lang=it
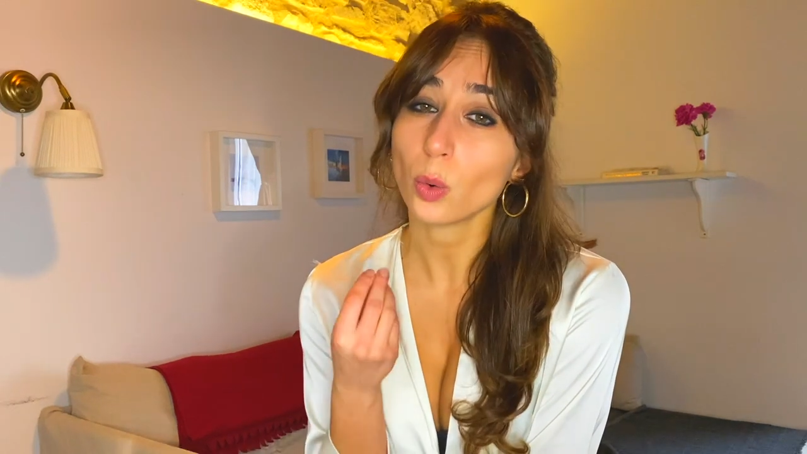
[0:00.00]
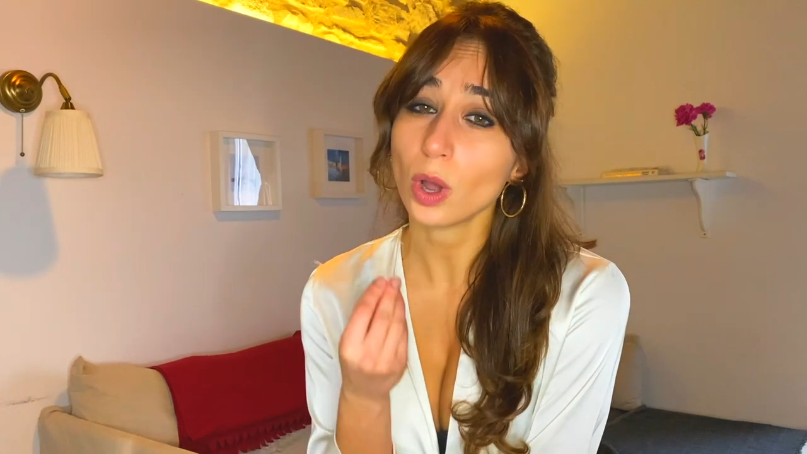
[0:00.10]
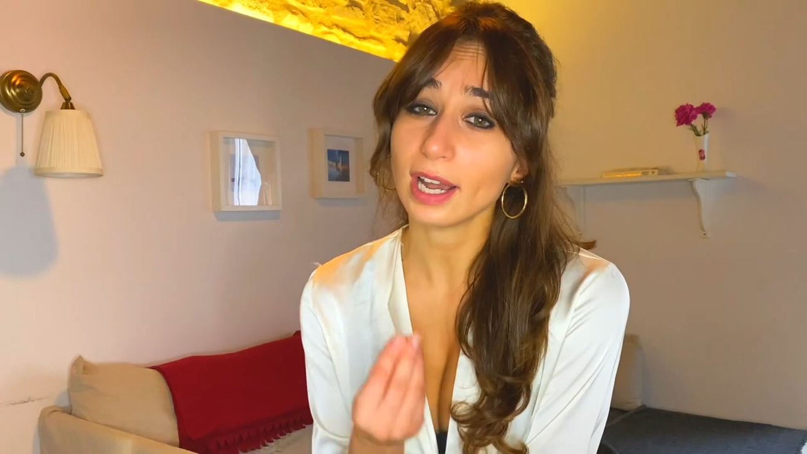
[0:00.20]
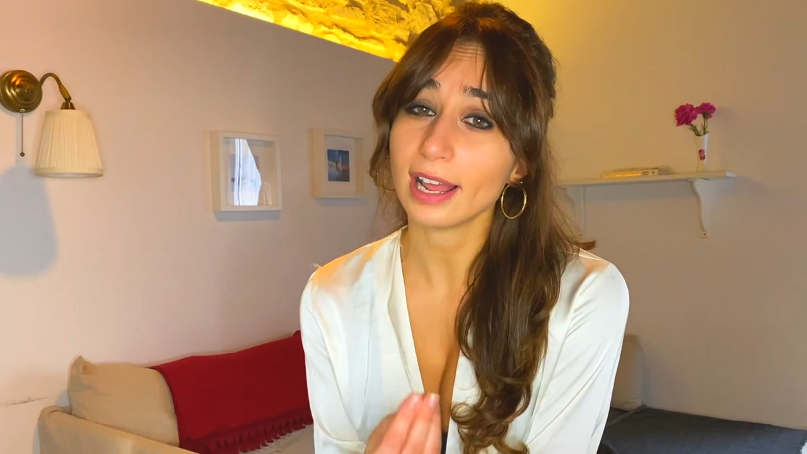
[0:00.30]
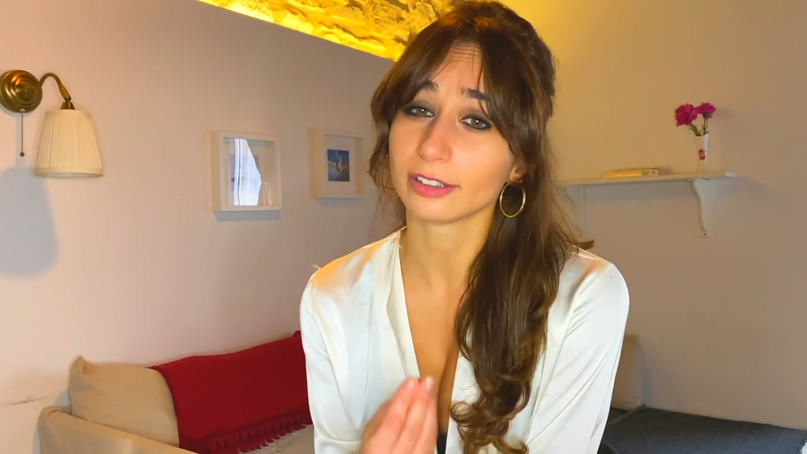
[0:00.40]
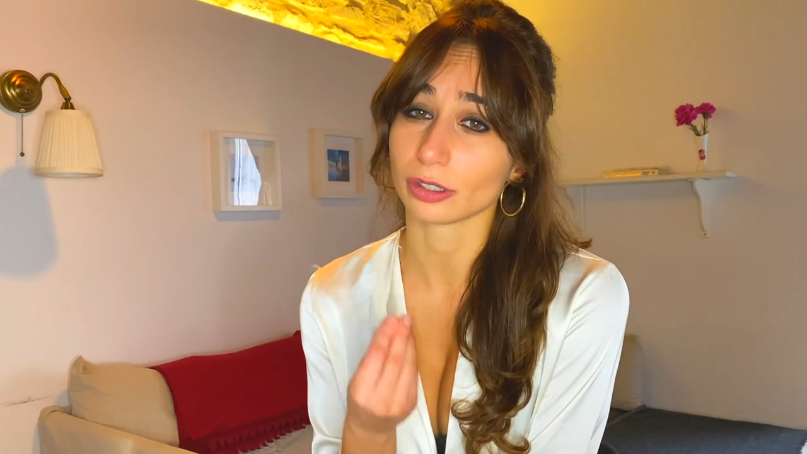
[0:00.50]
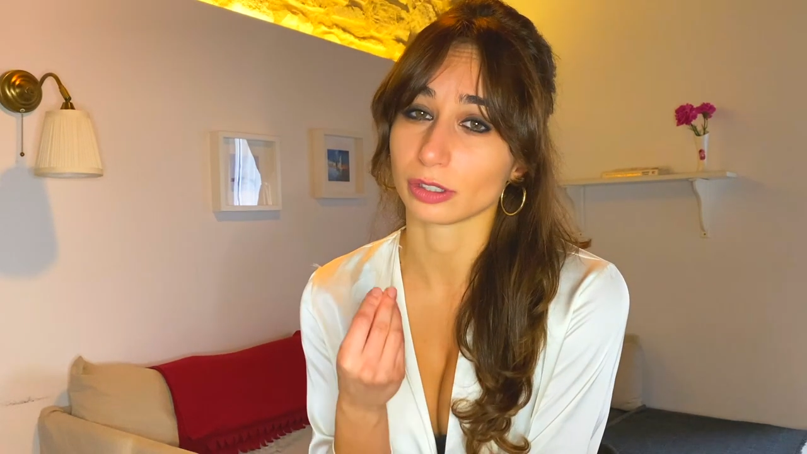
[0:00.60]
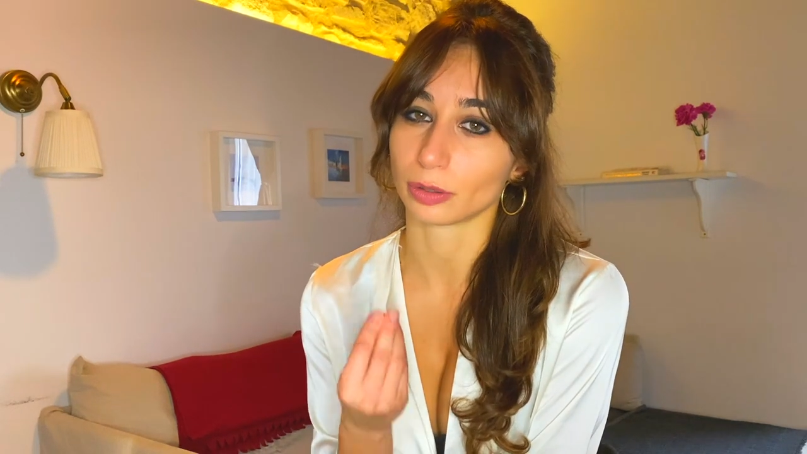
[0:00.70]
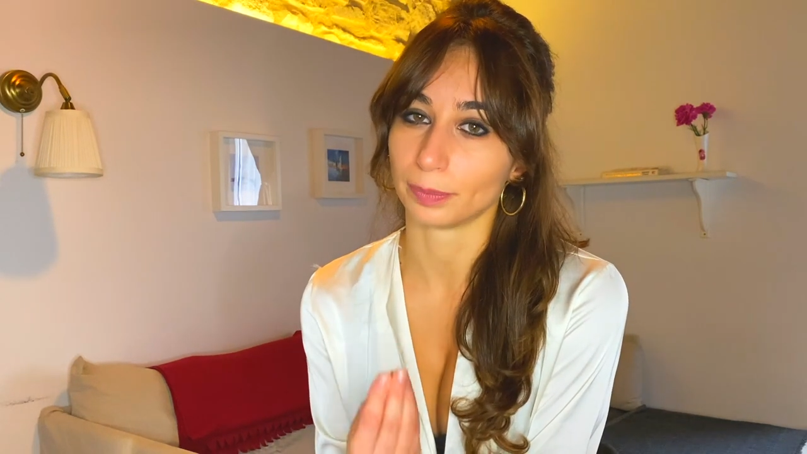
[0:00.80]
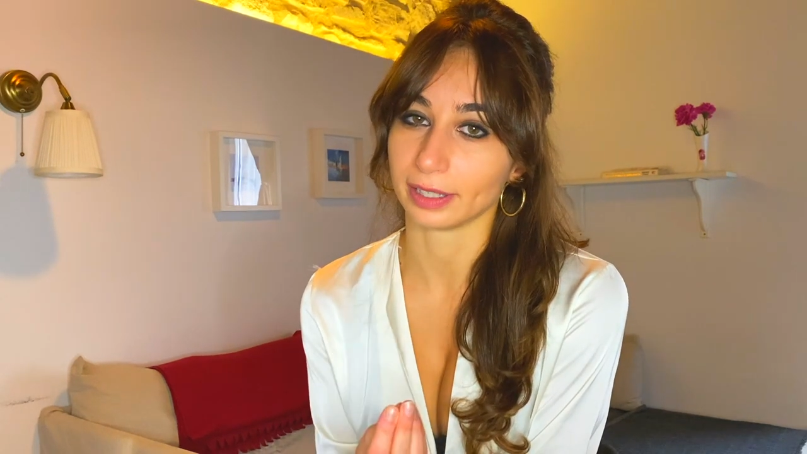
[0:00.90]
Qual è il
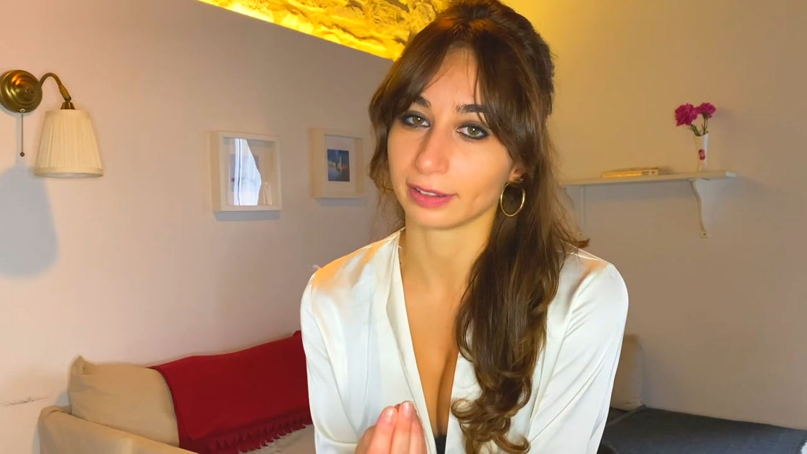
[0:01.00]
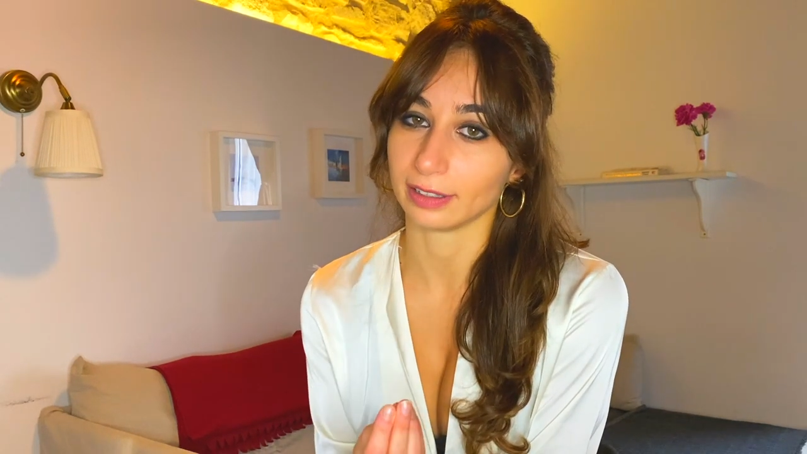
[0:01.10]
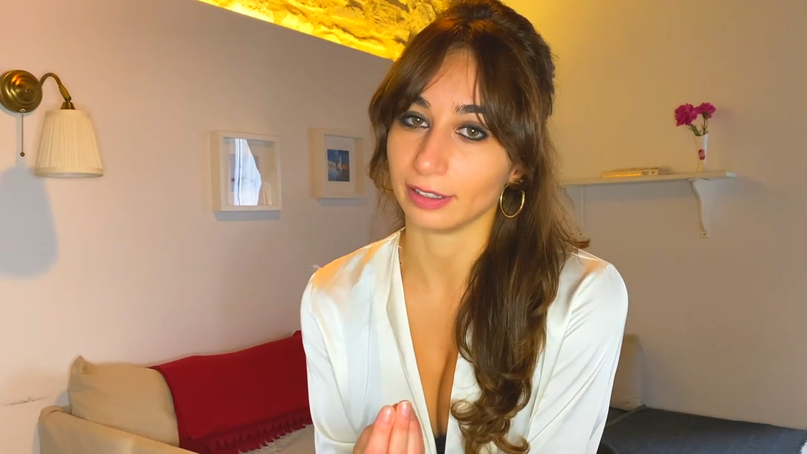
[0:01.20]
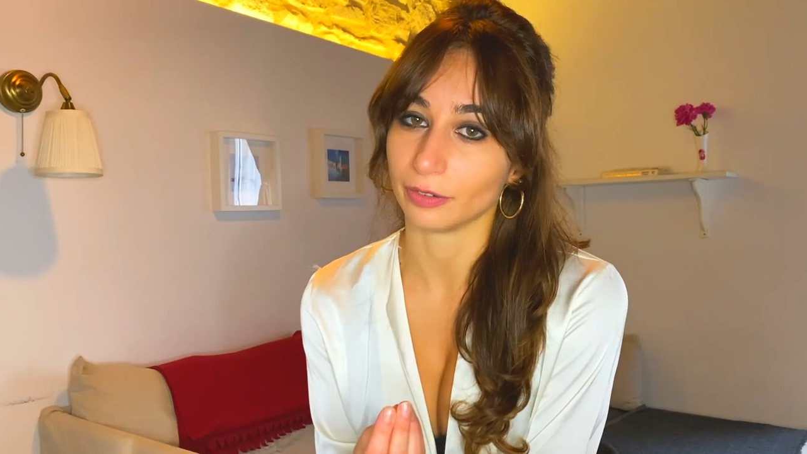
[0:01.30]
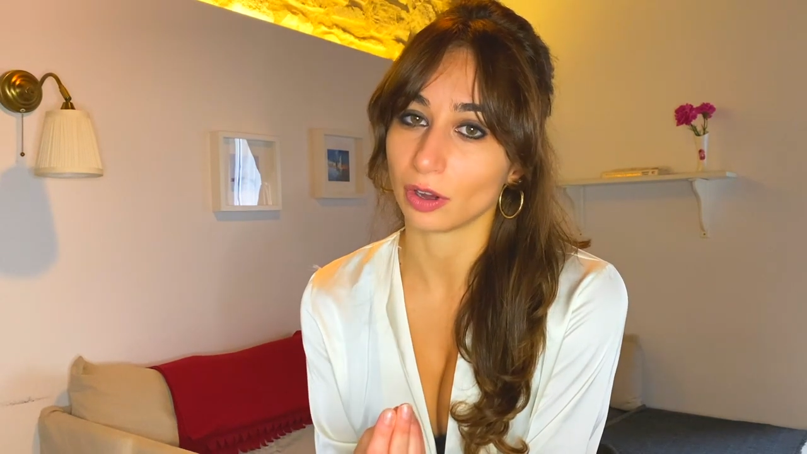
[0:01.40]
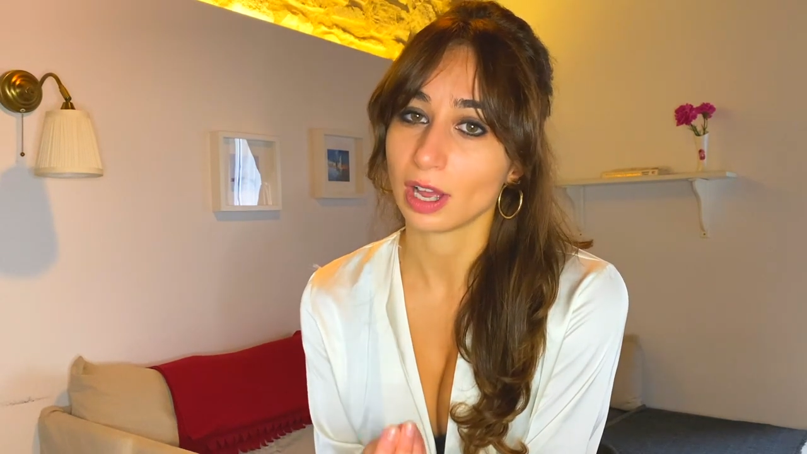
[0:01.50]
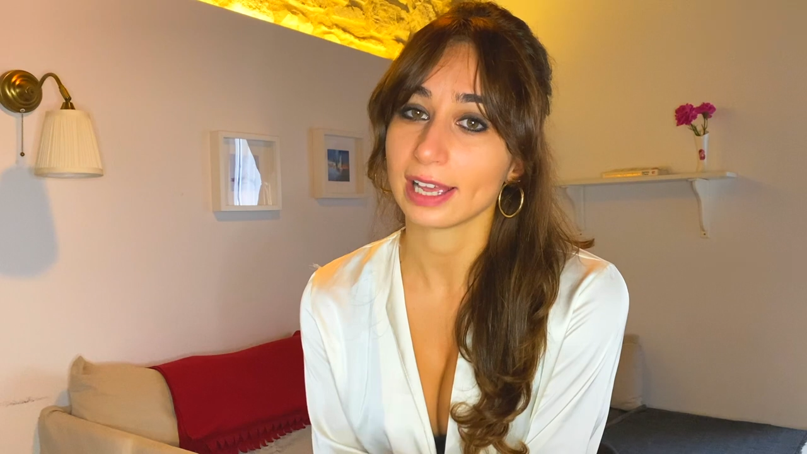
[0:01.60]
nostro obiettivo